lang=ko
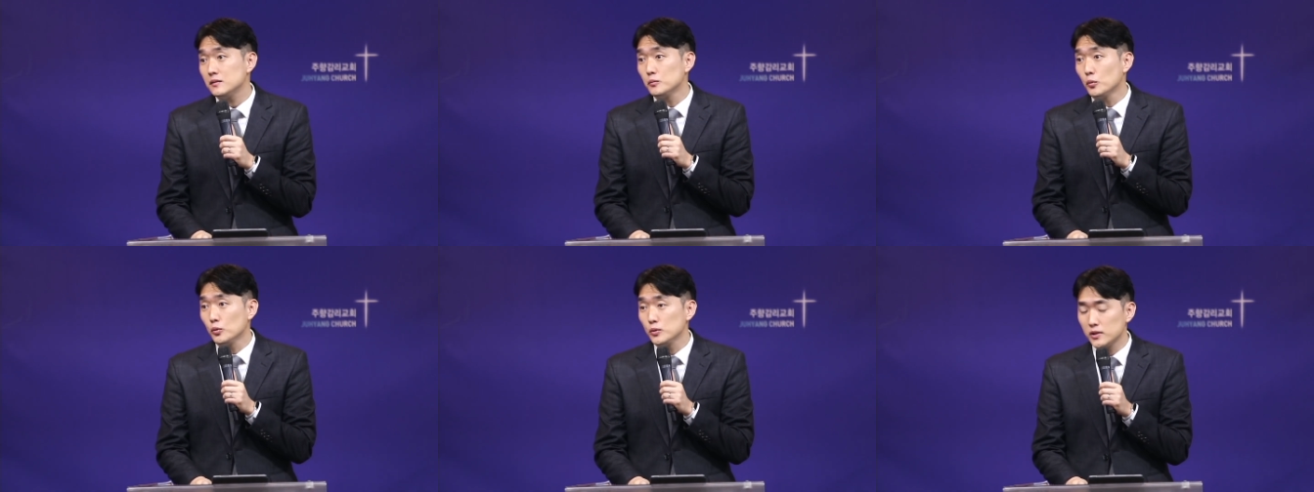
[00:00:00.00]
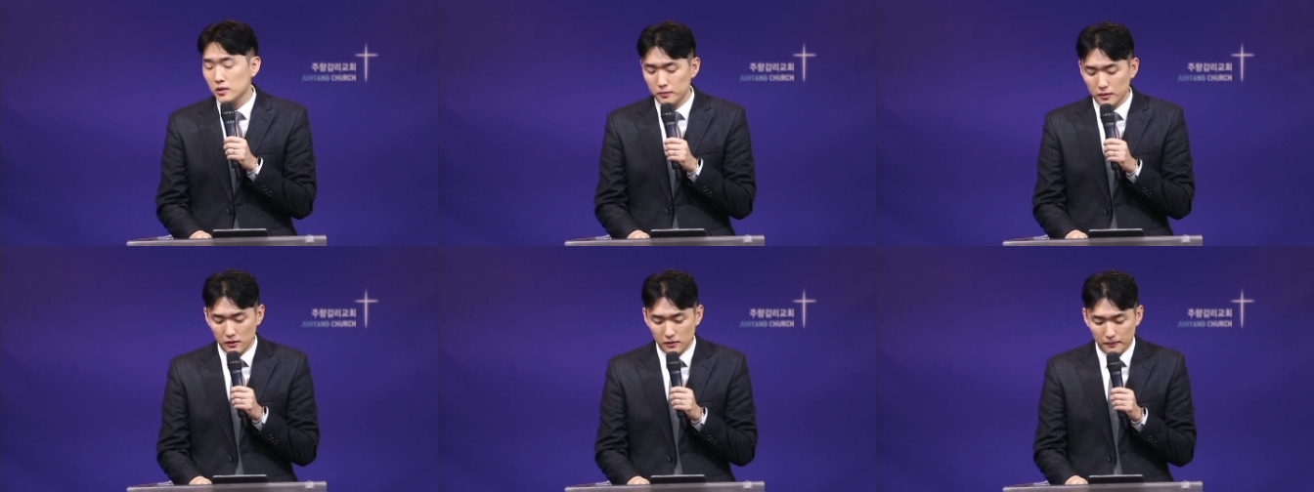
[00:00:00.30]

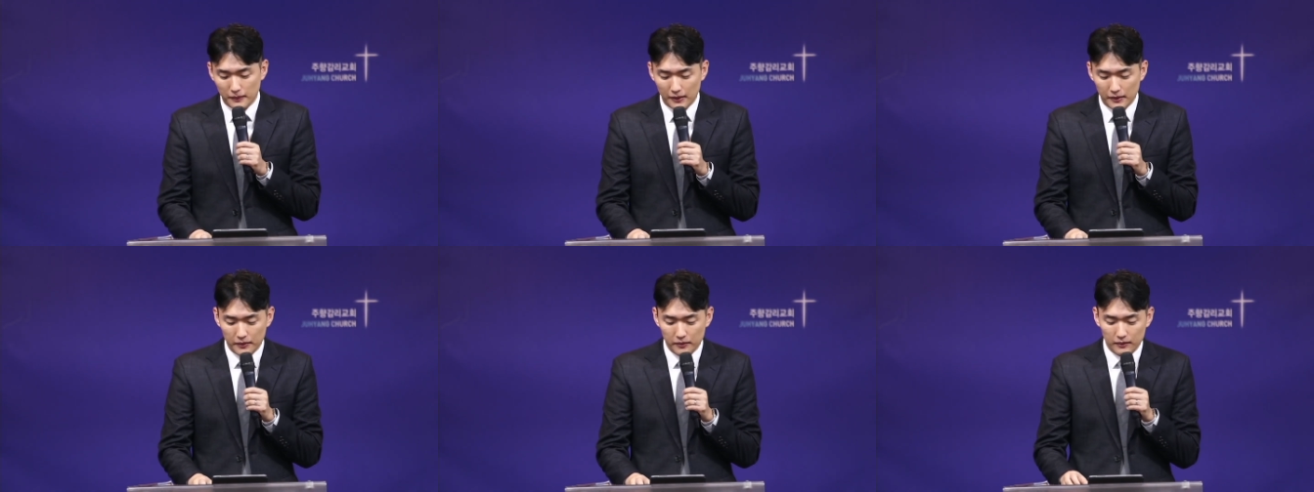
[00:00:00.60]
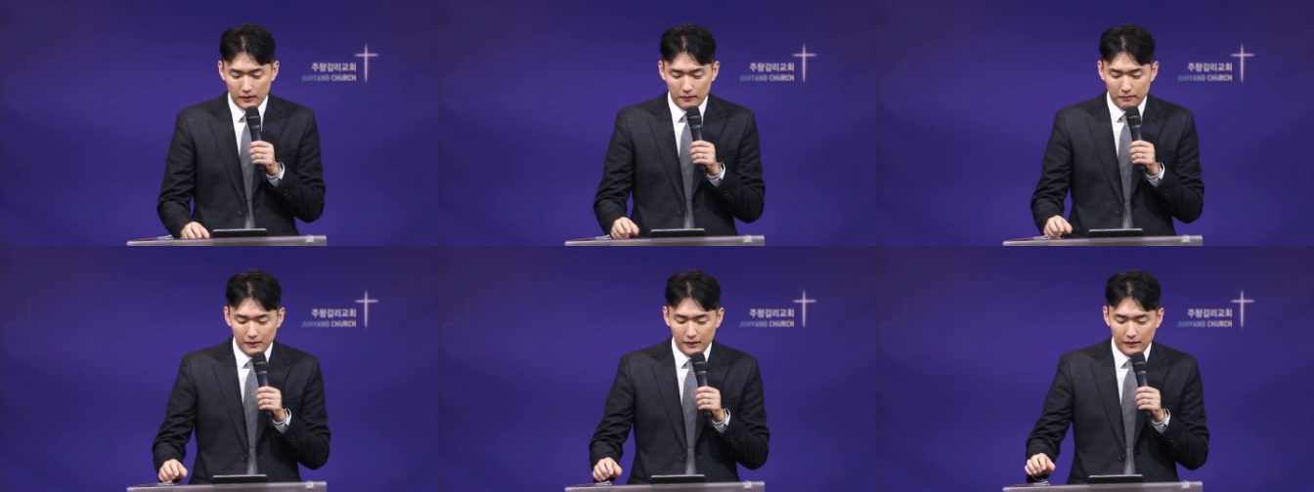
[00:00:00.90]
모습을
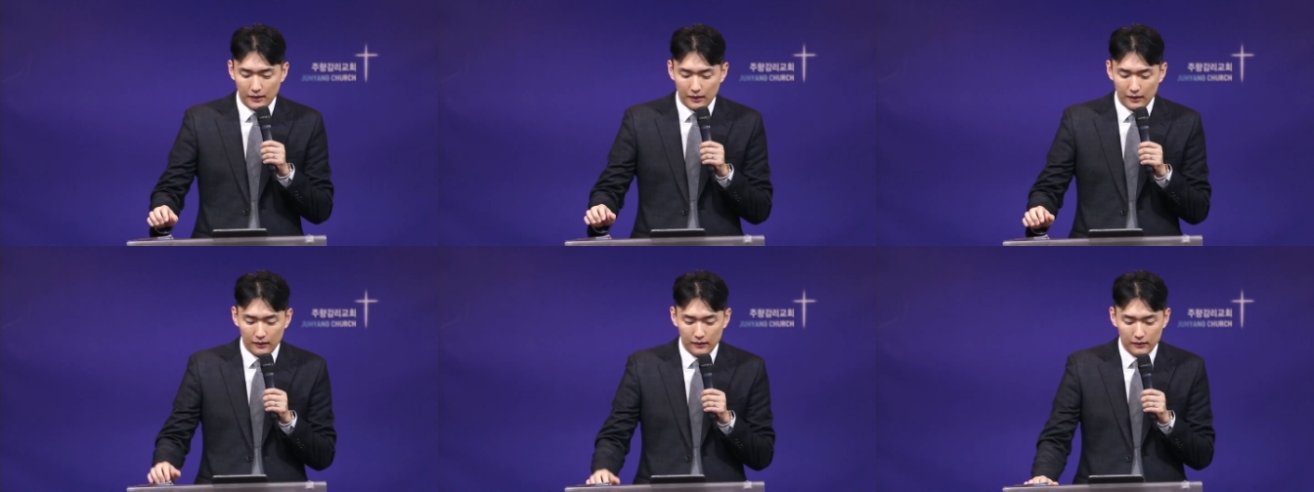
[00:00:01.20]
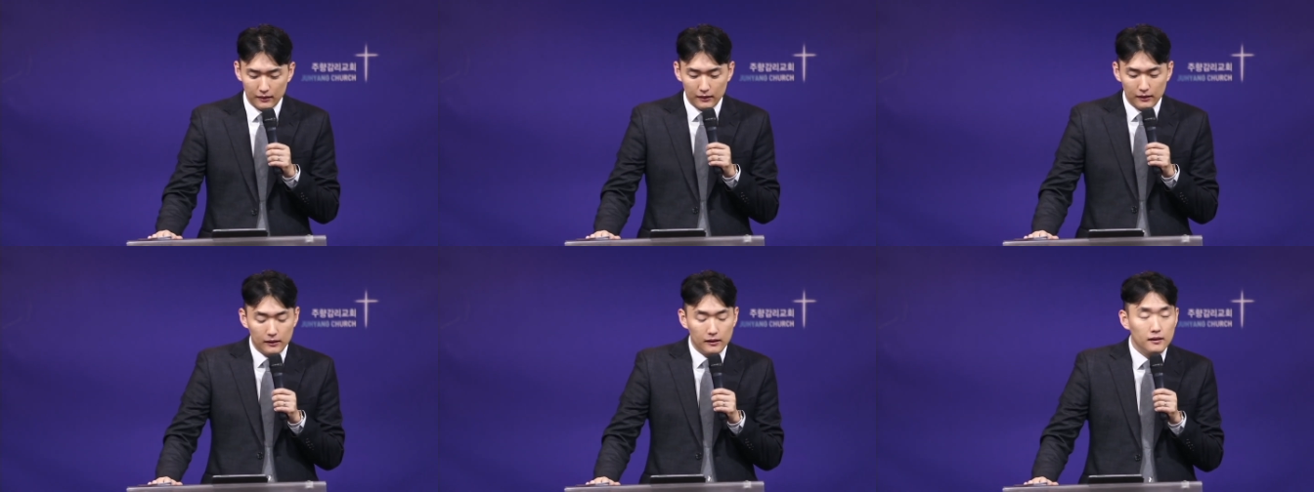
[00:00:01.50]
발견합니다.
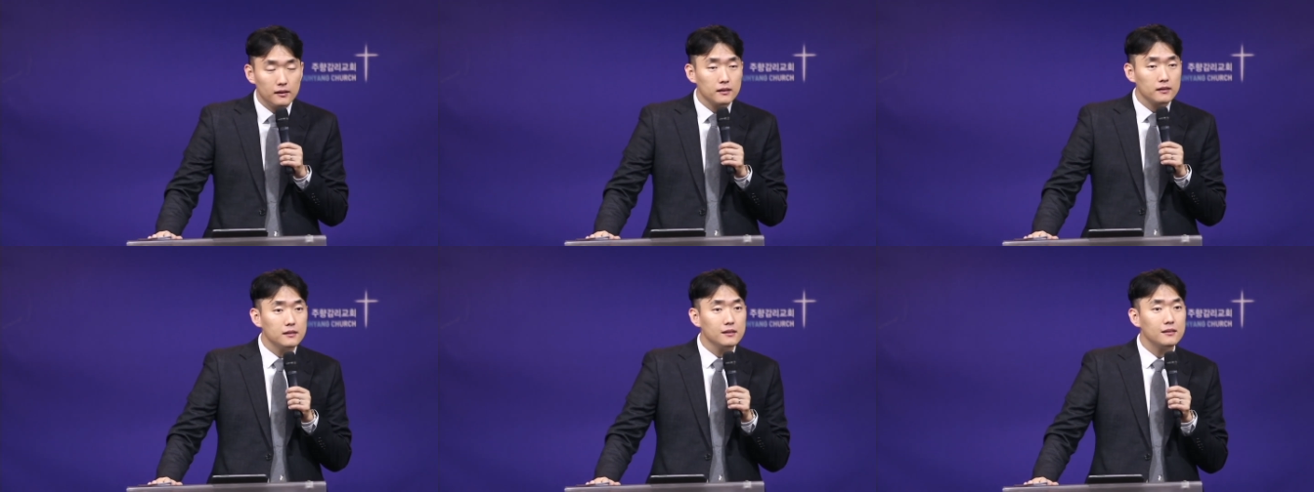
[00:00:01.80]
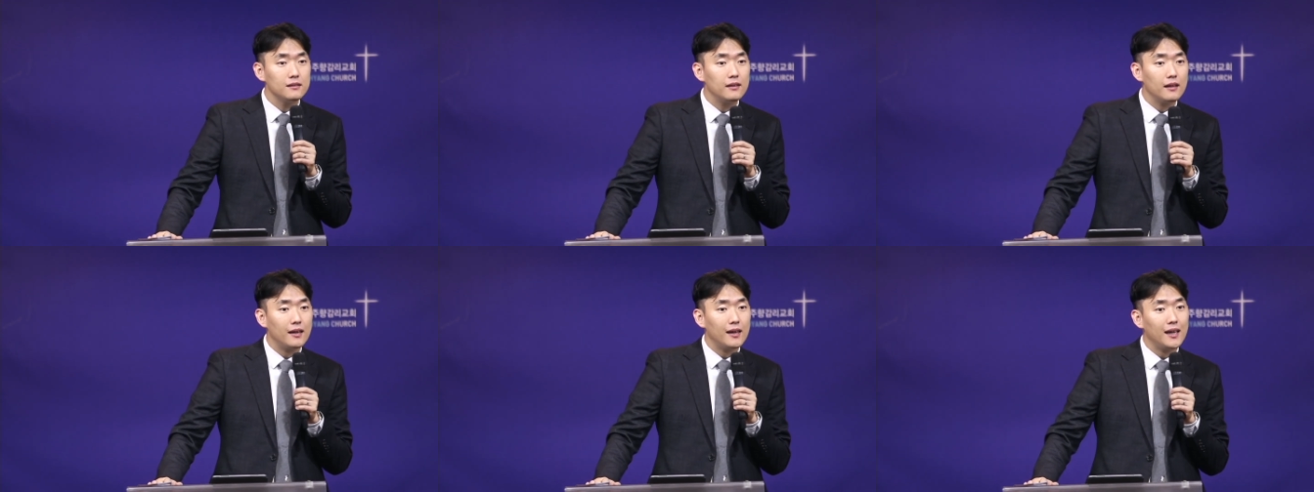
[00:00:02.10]

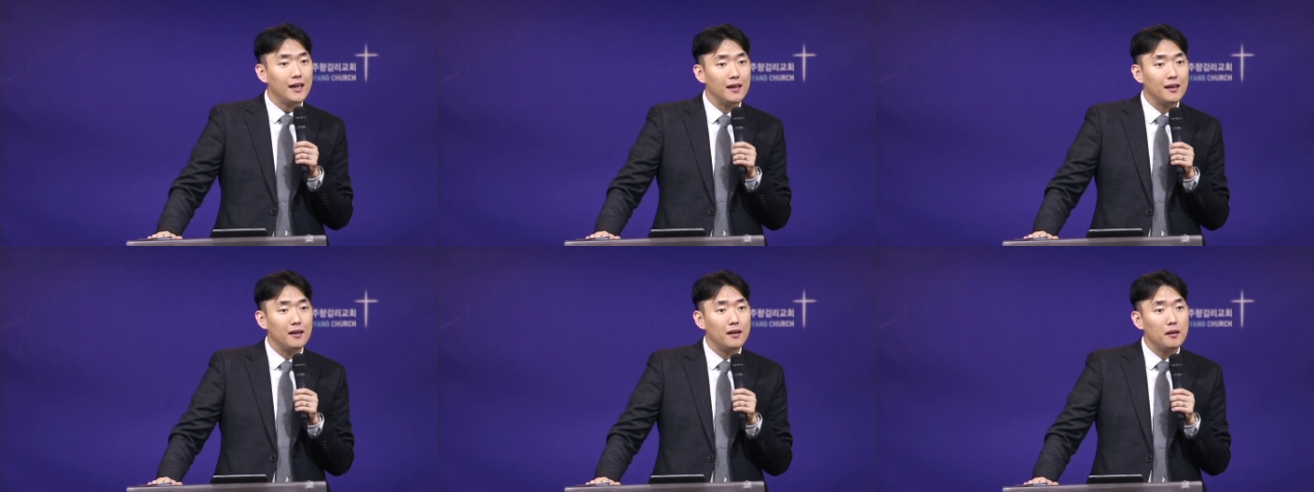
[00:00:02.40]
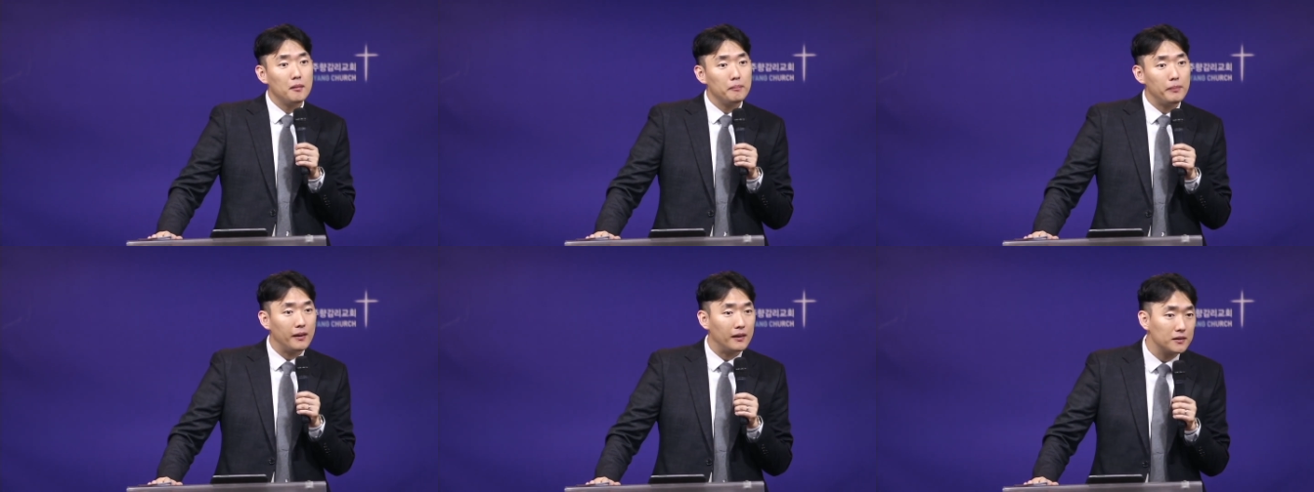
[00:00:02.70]
그때
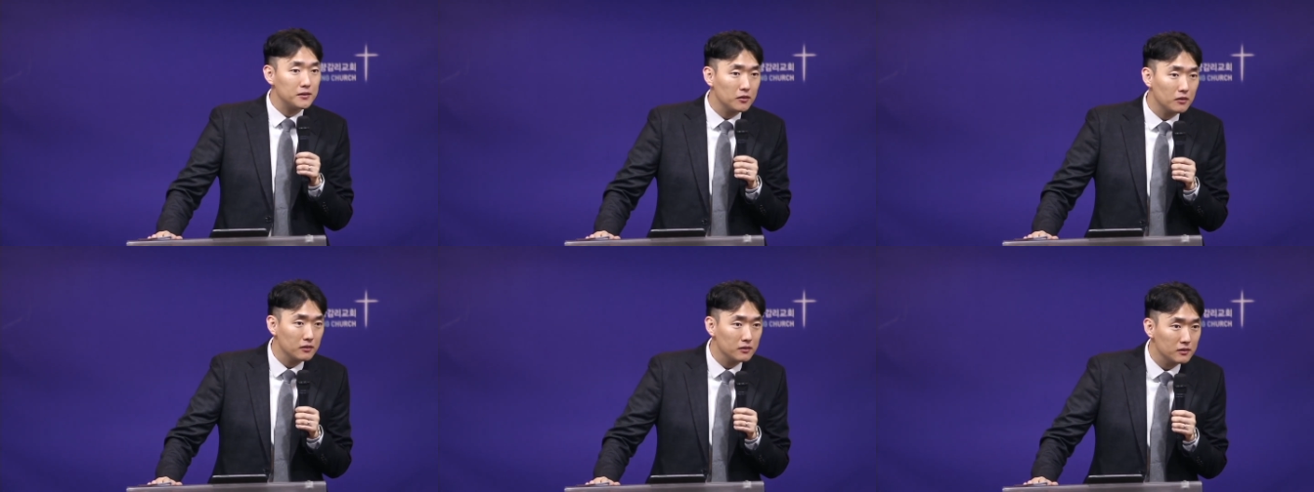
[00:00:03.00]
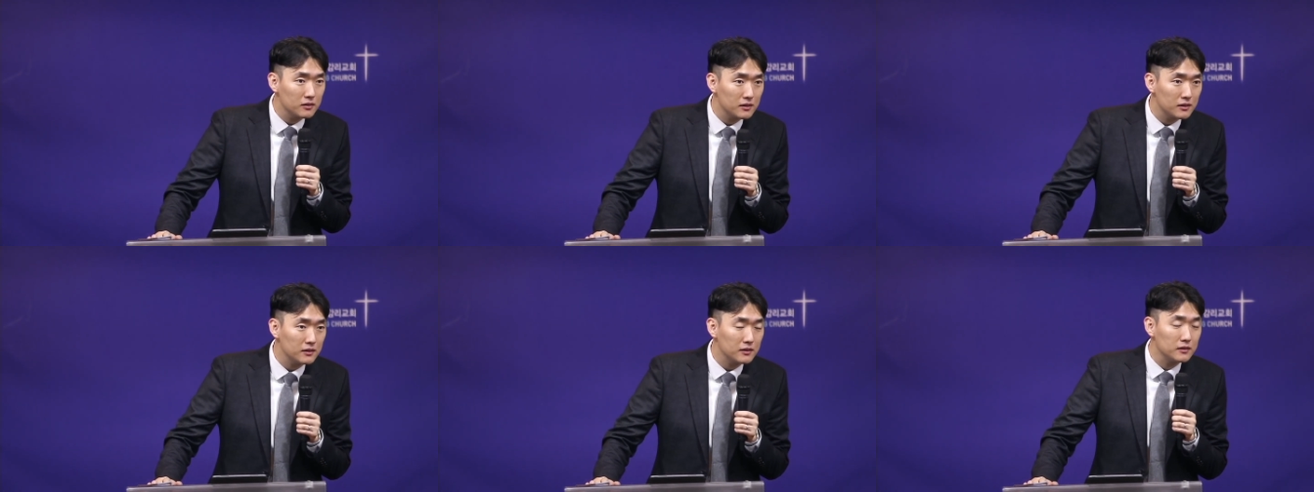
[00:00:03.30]

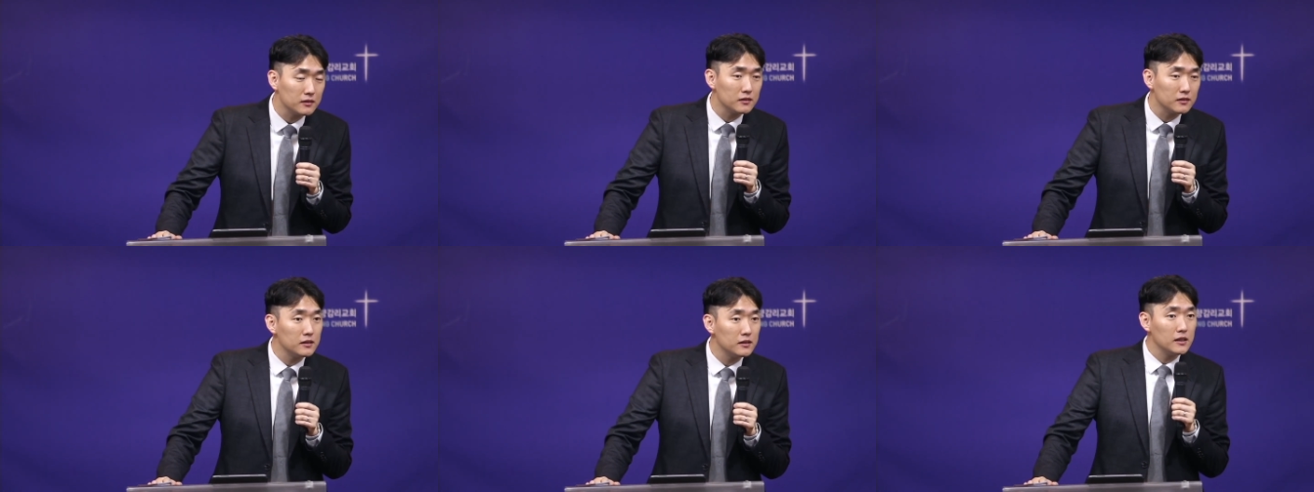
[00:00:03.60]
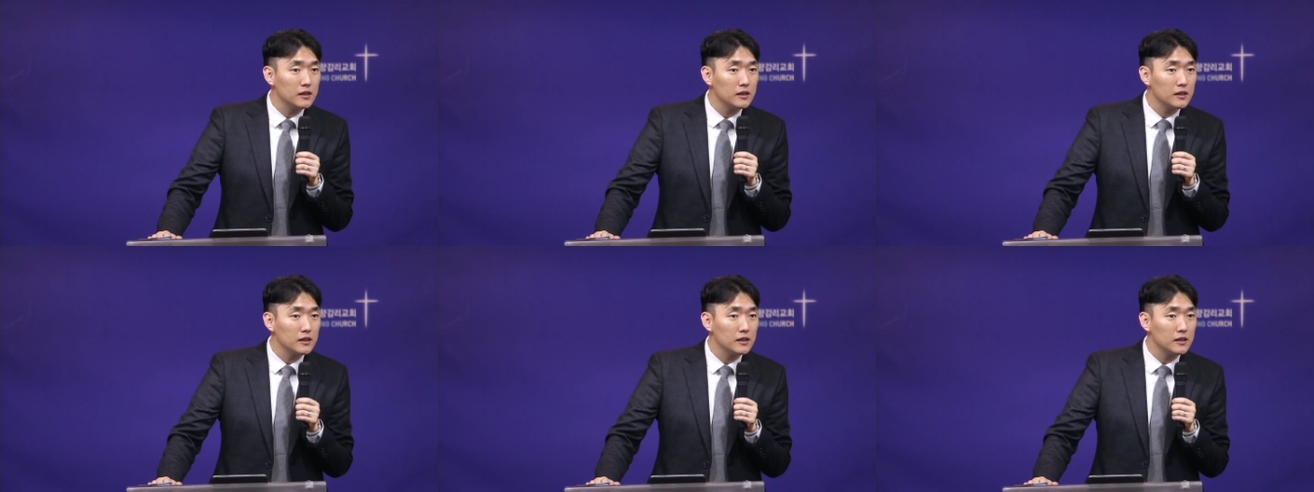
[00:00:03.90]
백성들은